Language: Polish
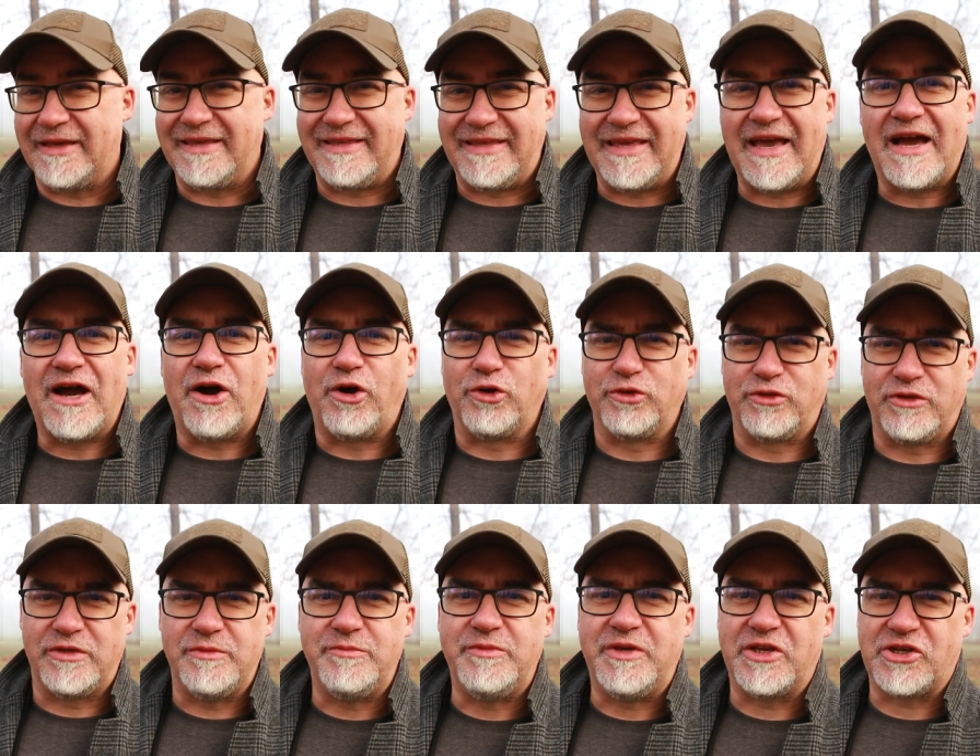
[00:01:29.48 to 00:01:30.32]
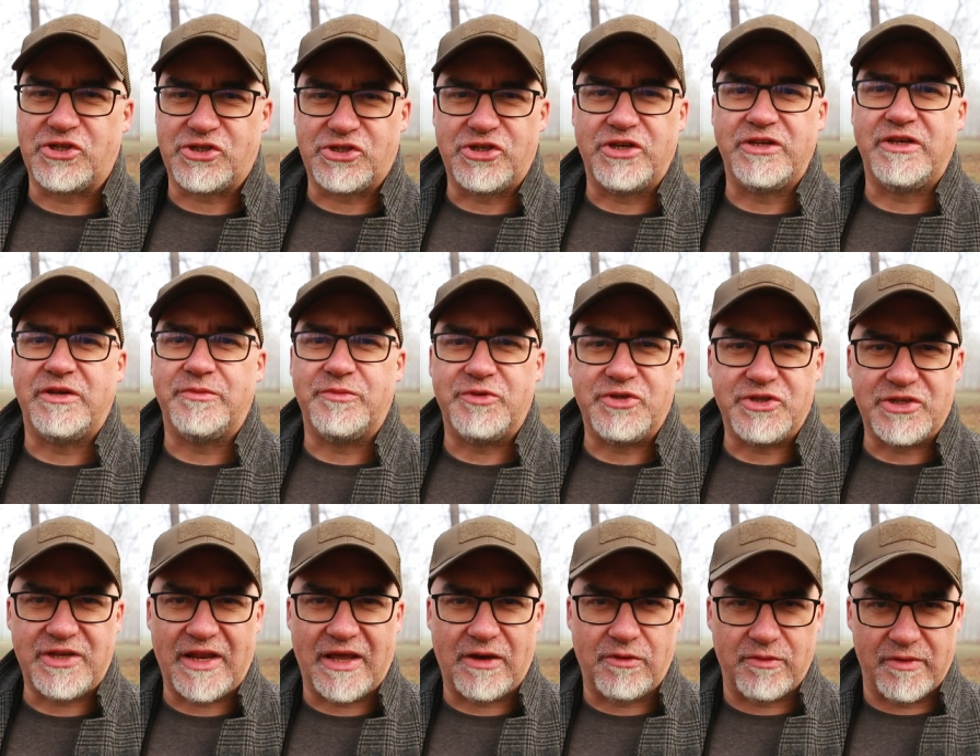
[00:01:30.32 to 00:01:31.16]
Ja o tym jeszcze nie
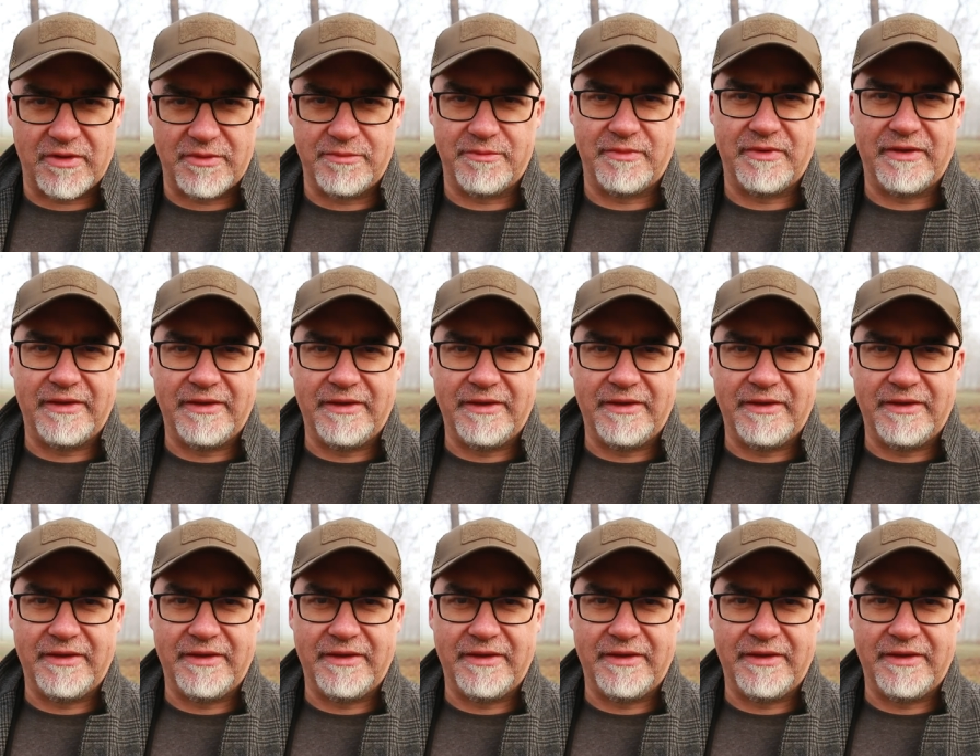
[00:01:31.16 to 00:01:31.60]
myślałem.